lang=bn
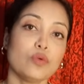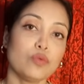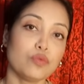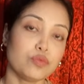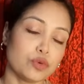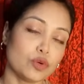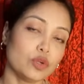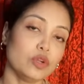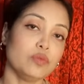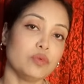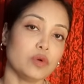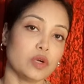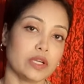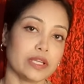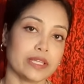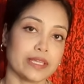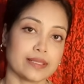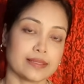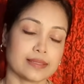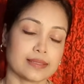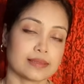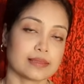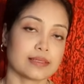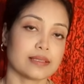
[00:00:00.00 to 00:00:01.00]
ফুল বডি
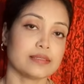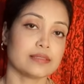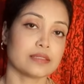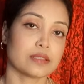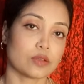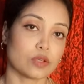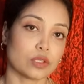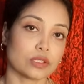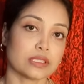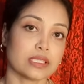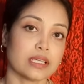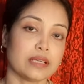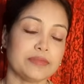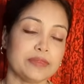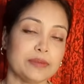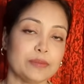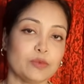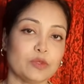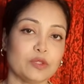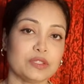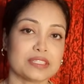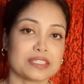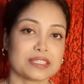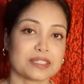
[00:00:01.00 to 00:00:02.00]
এক্সারসাইজের কথা আমি
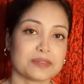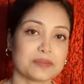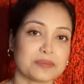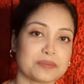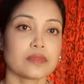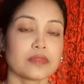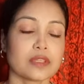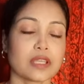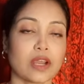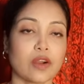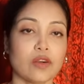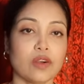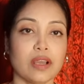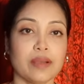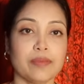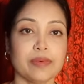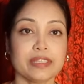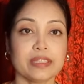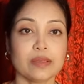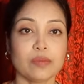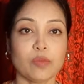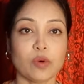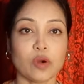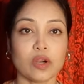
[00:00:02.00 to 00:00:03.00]
বলছি কারণ
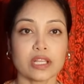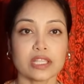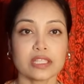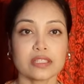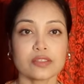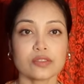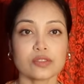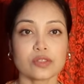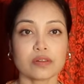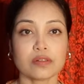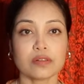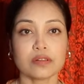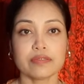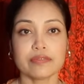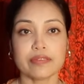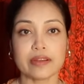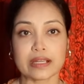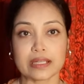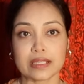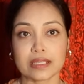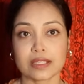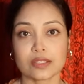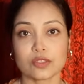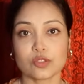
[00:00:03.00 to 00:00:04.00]
আমাদের বডিতে যখন
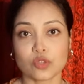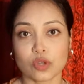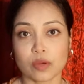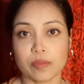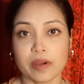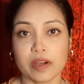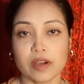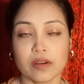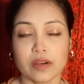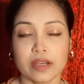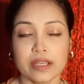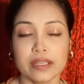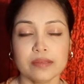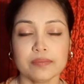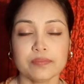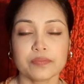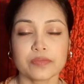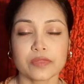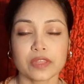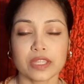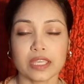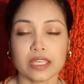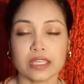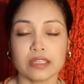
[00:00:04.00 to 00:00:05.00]
ফ্যাটটা জমা হয়
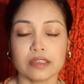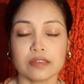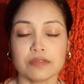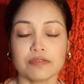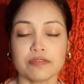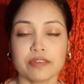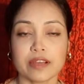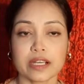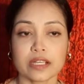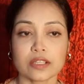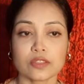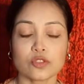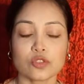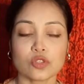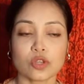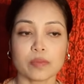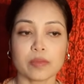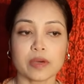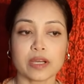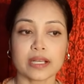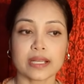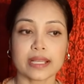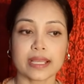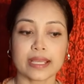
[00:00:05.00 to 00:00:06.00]
এই ফ্যাট
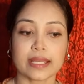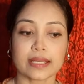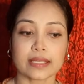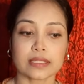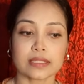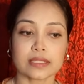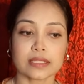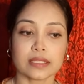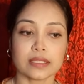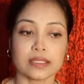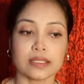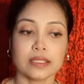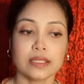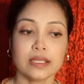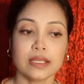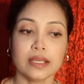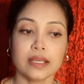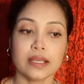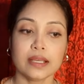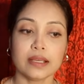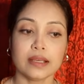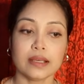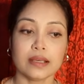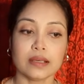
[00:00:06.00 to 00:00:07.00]
জমার একটা
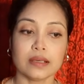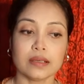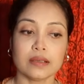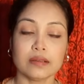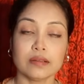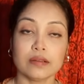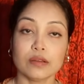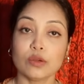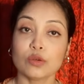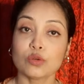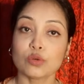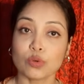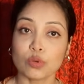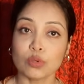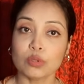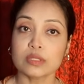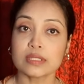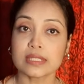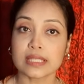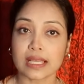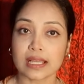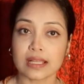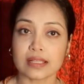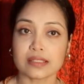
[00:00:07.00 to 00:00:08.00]

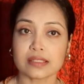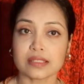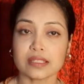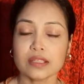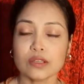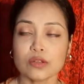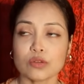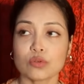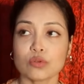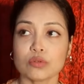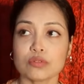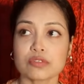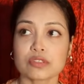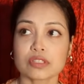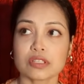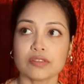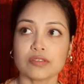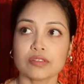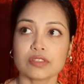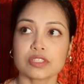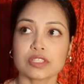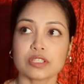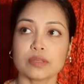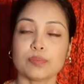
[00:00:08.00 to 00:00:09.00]
রোলস আছে রোলসটা
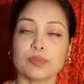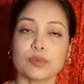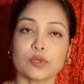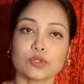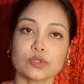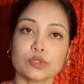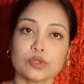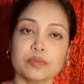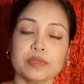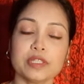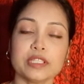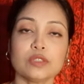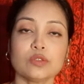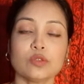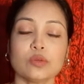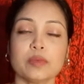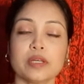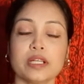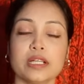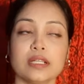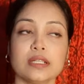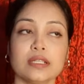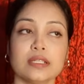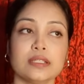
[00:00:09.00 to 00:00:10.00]
হচ্ছে প্রথমেই
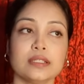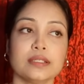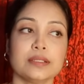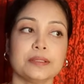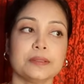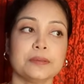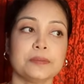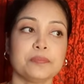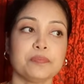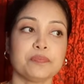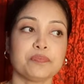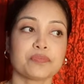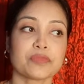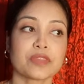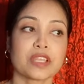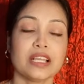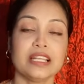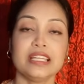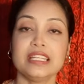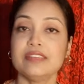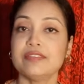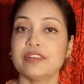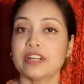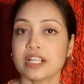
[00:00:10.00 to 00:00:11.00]
তোমার
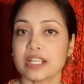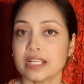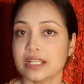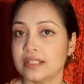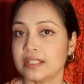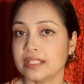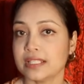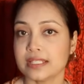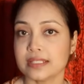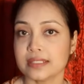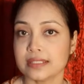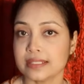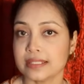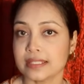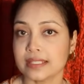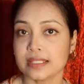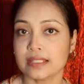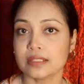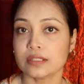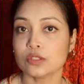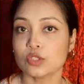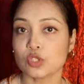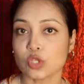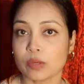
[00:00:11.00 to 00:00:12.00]
লিভার এরিয়ার দিকে
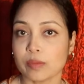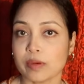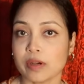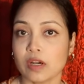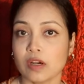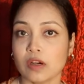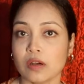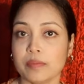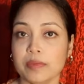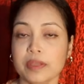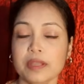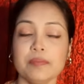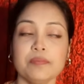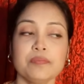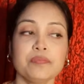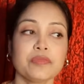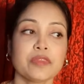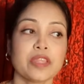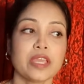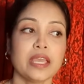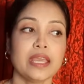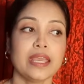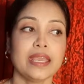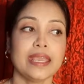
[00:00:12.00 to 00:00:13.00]
জমা হবে
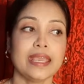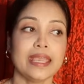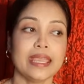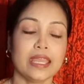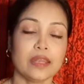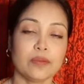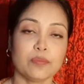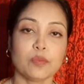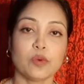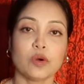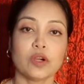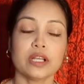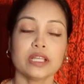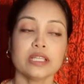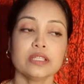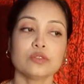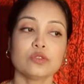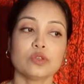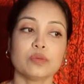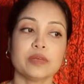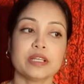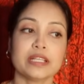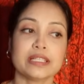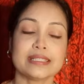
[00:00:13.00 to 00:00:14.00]
এরপরে
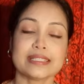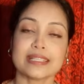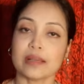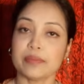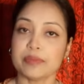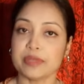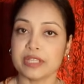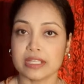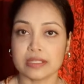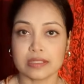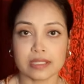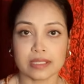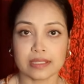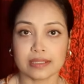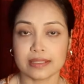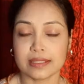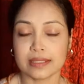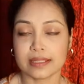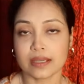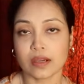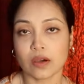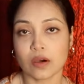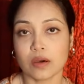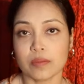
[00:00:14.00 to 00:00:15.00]
তোমার টামি এরিয়ার
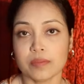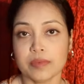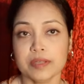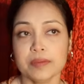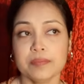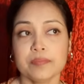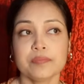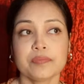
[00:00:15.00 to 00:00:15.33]
দিকে হবে